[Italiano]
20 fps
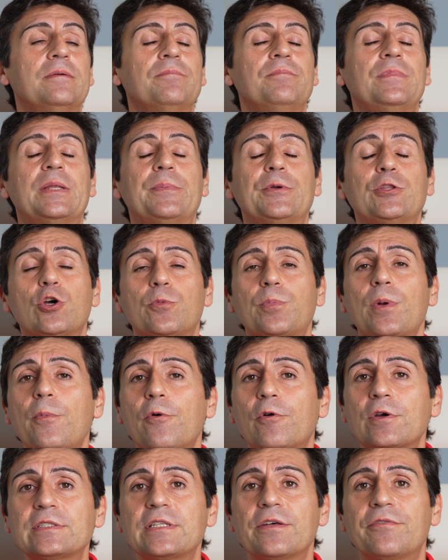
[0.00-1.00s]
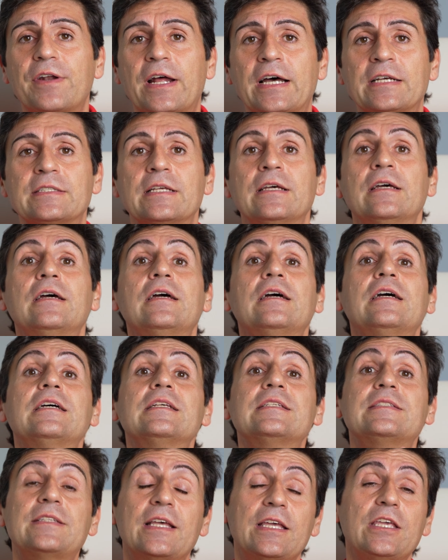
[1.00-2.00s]
mi ripetevo proprio questa frase,
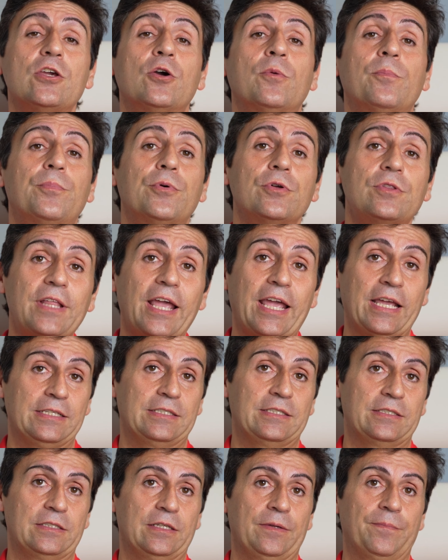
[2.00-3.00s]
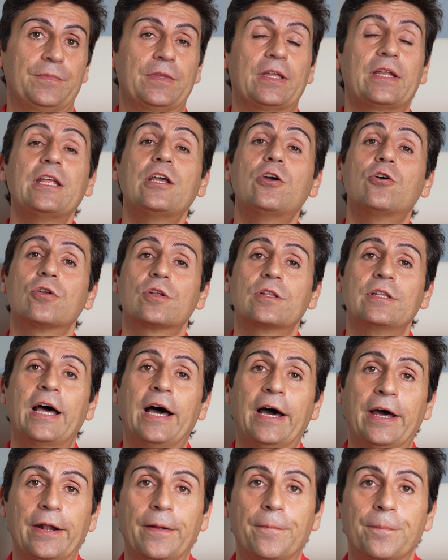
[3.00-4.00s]
se io potessi
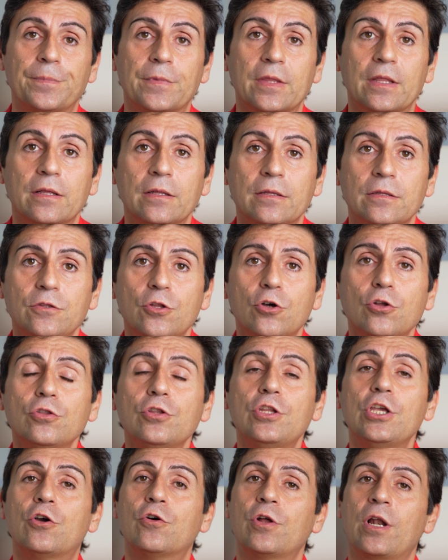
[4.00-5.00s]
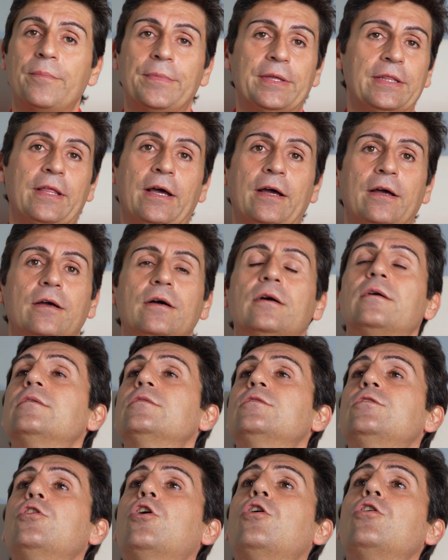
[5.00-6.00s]
ricordare, non dico la metà,
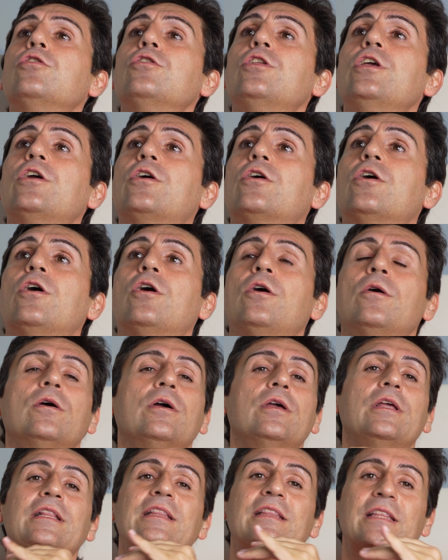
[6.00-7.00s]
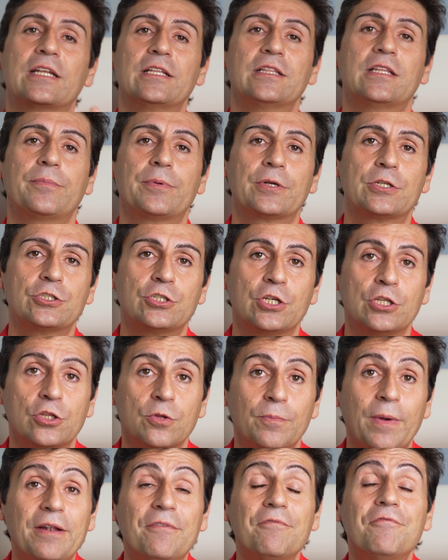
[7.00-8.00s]
non dico il
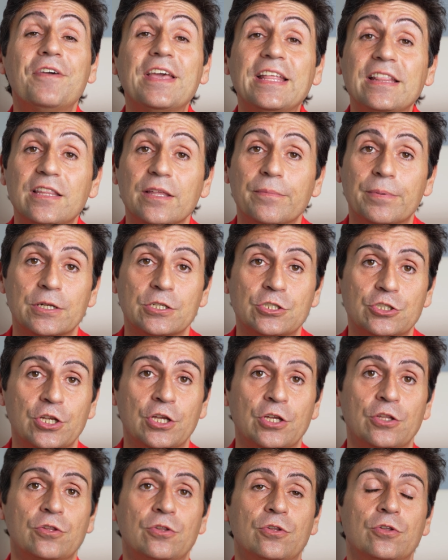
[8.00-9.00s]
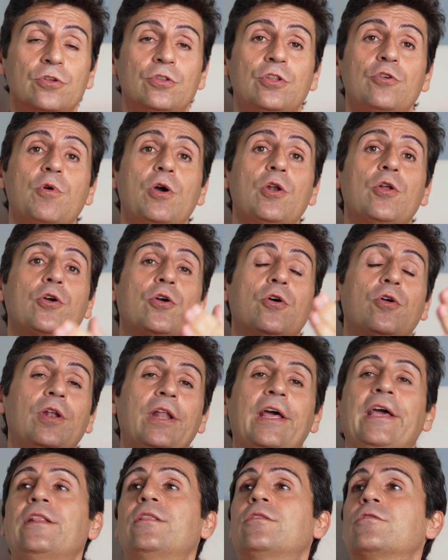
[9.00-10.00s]
30%, ma il 20% di quello che ho
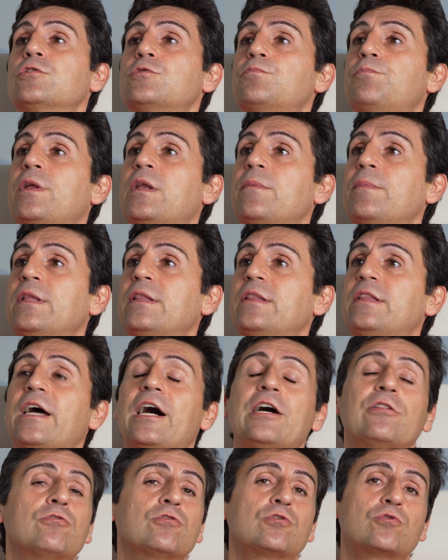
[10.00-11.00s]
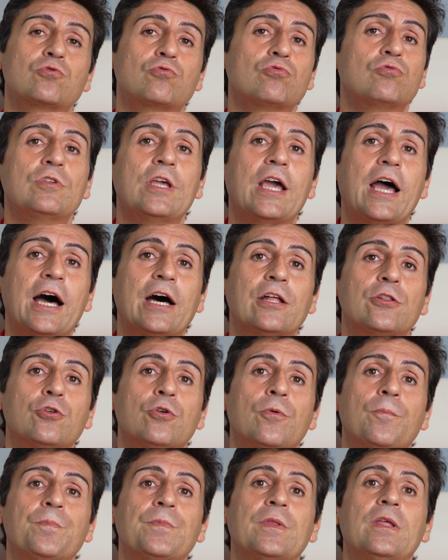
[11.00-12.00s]
letto, sperimentato,
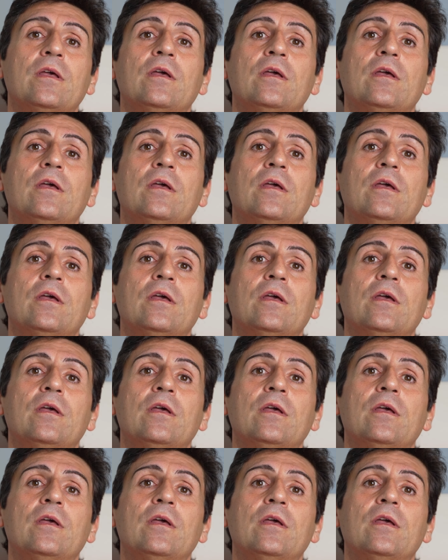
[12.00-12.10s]
studiato